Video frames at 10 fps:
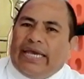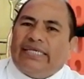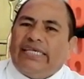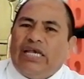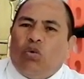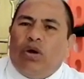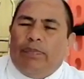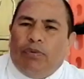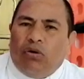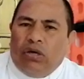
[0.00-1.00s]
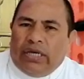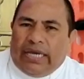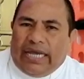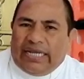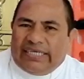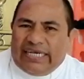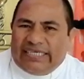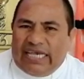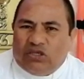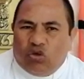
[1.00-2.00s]
Es ese cuerpo, en ese
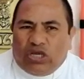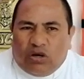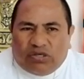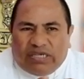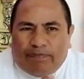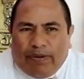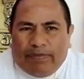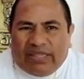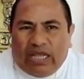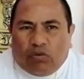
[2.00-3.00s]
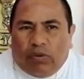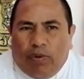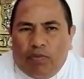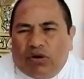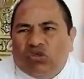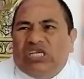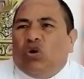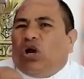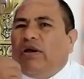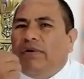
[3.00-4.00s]
exceso ya no es simplemente el cuerpo humano,
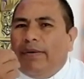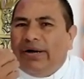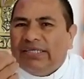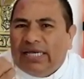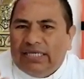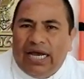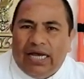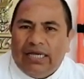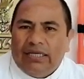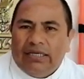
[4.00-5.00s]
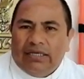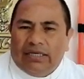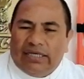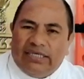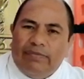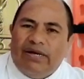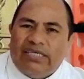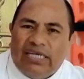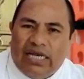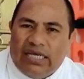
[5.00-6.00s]
sino que va más allá. Ese
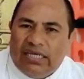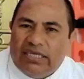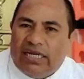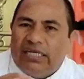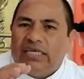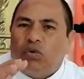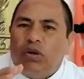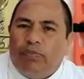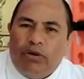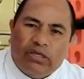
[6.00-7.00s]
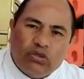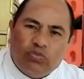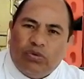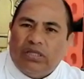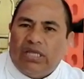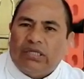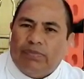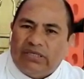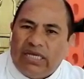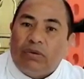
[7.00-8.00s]
más allá quiere decir que ese cuerpo de Jesús puede
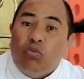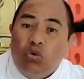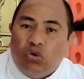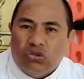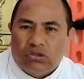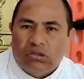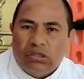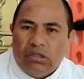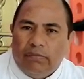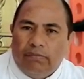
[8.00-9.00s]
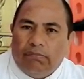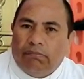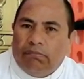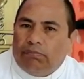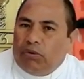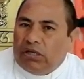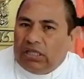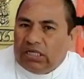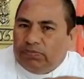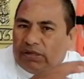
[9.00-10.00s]
traspasar muros, Mm, puede
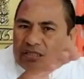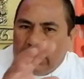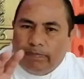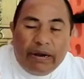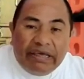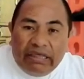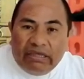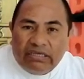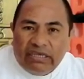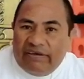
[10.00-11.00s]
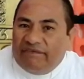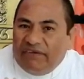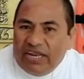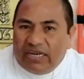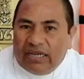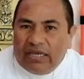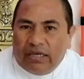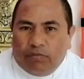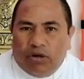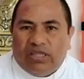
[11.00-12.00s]
traspasar paredes, en fin,
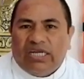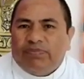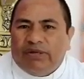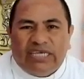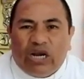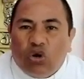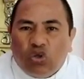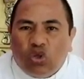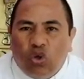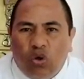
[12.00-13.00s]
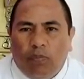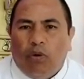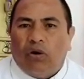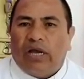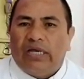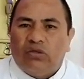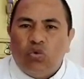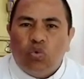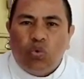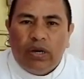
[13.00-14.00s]
puede traspasarlo todo porque es
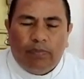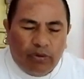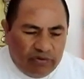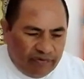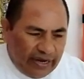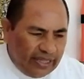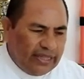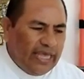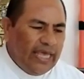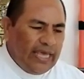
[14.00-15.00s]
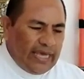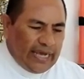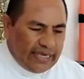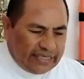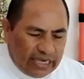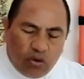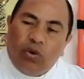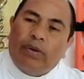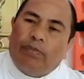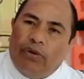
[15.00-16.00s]
un cuerpo diferente que es el
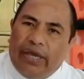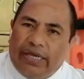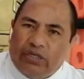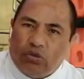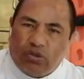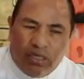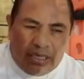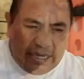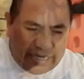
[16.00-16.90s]
cuerpo de Jesús.